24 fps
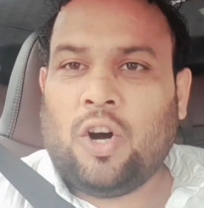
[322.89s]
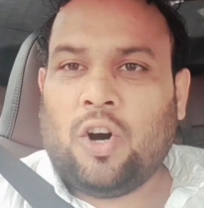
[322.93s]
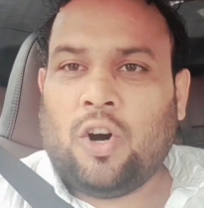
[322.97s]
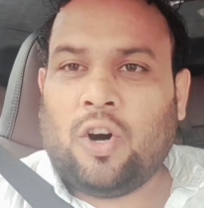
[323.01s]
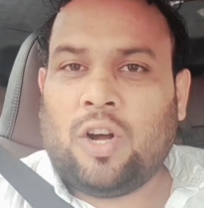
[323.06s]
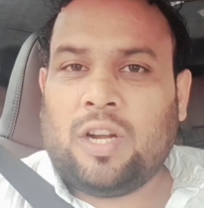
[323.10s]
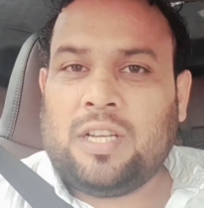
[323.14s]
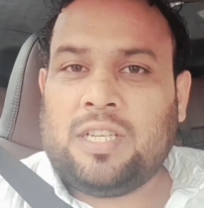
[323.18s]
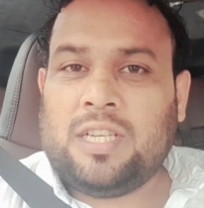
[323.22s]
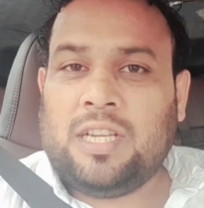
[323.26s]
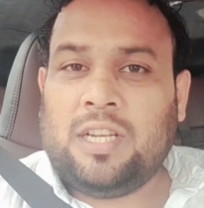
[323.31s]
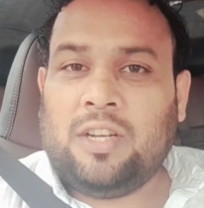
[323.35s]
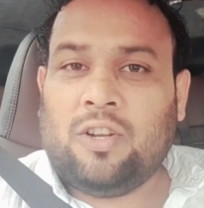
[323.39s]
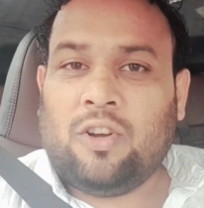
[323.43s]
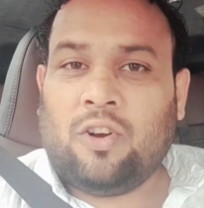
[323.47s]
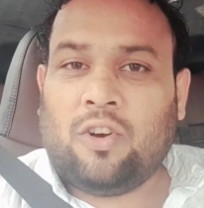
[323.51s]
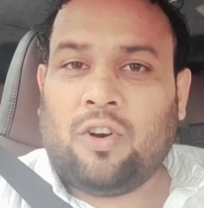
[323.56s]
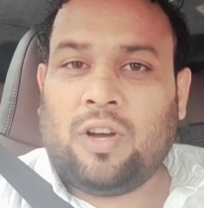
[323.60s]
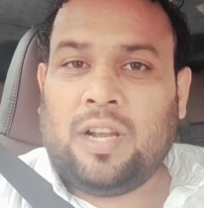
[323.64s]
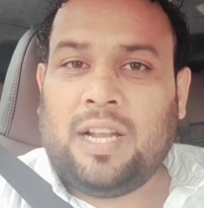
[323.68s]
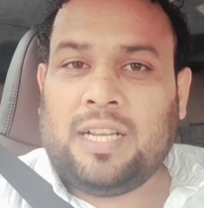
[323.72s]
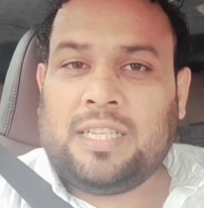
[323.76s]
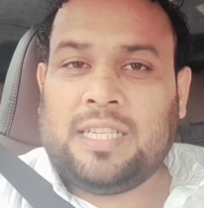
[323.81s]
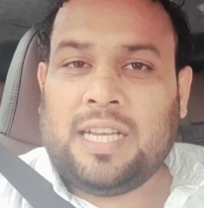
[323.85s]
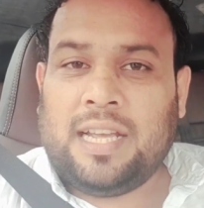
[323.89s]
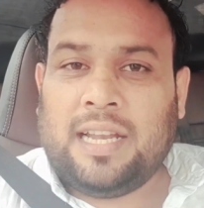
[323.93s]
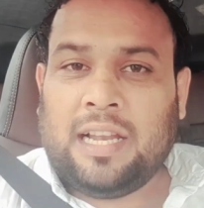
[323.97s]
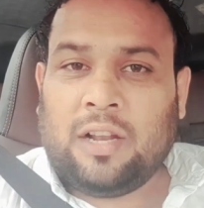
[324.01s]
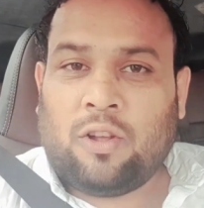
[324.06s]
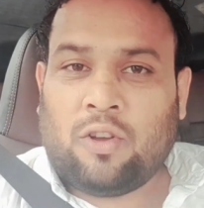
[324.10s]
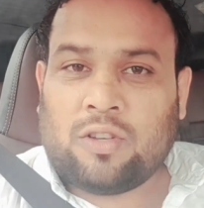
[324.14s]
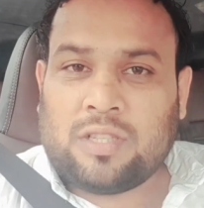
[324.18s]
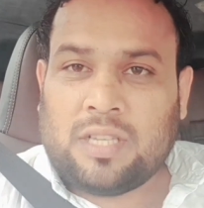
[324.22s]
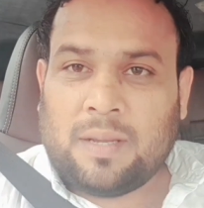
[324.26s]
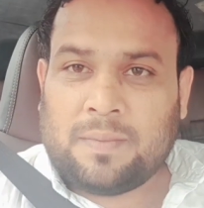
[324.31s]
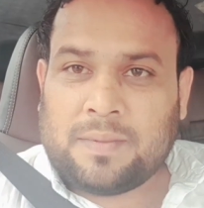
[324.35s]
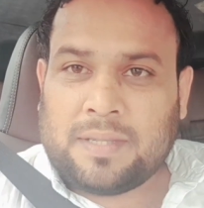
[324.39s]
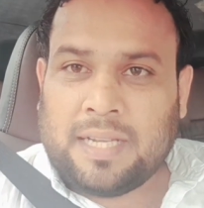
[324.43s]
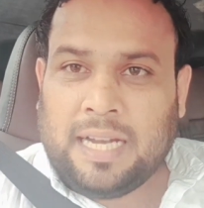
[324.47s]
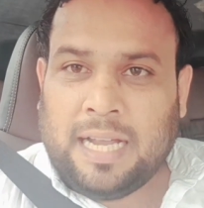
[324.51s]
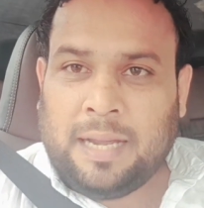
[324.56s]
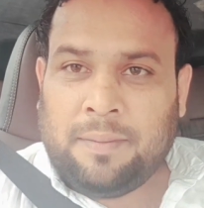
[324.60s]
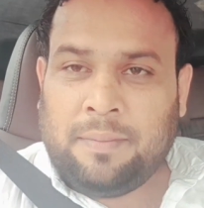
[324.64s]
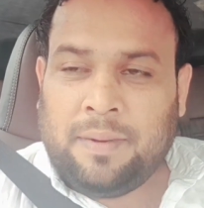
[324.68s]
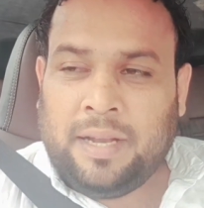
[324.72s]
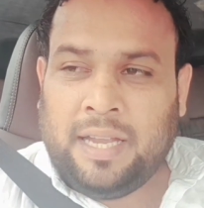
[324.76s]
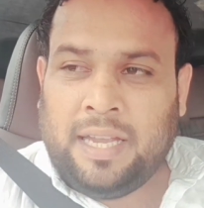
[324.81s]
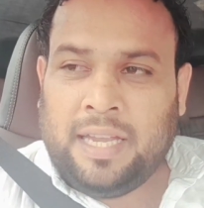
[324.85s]
और जिन लोगों ने चैनल को
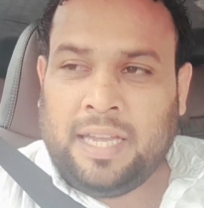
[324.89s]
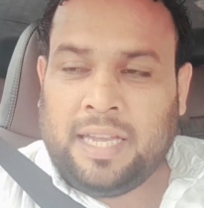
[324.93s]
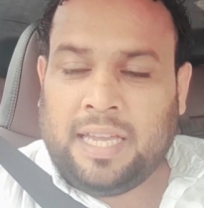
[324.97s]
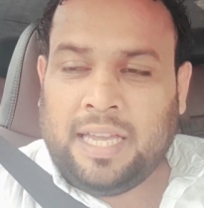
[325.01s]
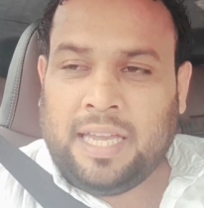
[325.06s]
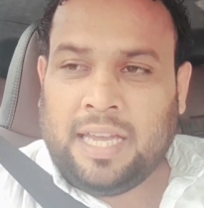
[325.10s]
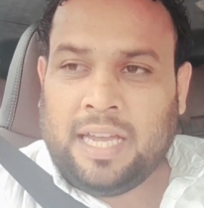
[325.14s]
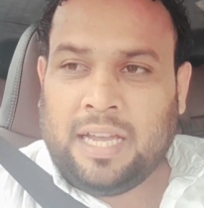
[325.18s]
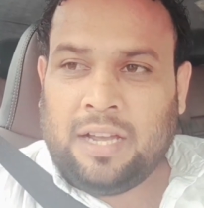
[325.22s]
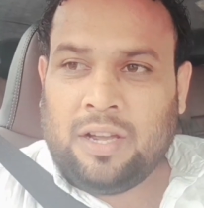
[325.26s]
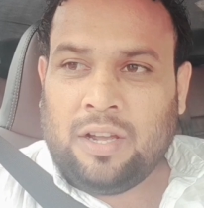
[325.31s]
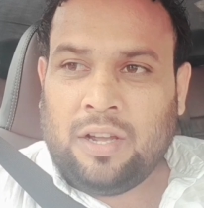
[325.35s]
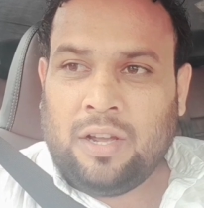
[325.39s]
सब्सक्राइब नहीं किया